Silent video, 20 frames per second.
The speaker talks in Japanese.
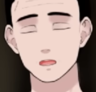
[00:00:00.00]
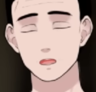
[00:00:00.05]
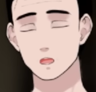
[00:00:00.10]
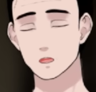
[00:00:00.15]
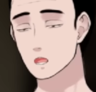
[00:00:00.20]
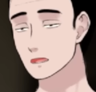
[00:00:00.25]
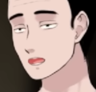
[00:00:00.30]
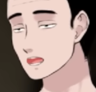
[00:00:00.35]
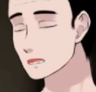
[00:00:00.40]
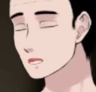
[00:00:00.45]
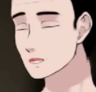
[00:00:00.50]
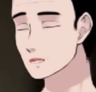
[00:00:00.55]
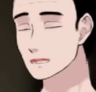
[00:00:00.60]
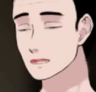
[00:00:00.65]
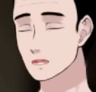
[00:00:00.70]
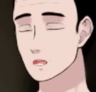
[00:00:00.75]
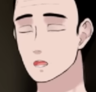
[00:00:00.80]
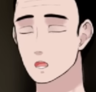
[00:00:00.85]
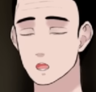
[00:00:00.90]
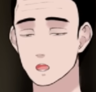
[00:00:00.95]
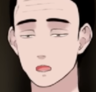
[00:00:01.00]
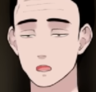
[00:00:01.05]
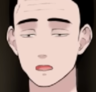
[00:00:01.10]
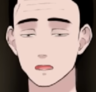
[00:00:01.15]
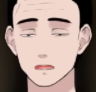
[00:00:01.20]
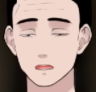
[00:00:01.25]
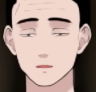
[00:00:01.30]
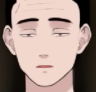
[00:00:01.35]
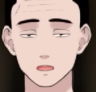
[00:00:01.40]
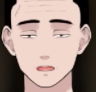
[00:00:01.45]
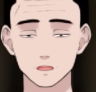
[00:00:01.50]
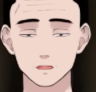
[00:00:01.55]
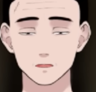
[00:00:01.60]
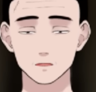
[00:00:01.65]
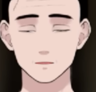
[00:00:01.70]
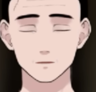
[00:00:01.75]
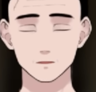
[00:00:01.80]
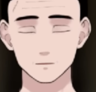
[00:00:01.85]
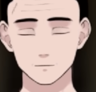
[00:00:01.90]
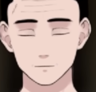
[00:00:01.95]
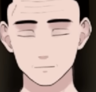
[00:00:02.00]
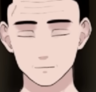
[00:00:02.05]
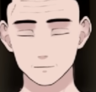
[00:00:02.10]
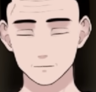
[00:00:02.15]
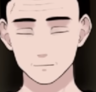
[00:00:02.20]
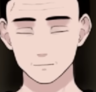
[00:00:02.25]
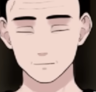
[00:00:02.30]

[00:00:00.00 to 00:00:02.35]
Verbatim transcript: コミュニケーションを取っていくかっていう、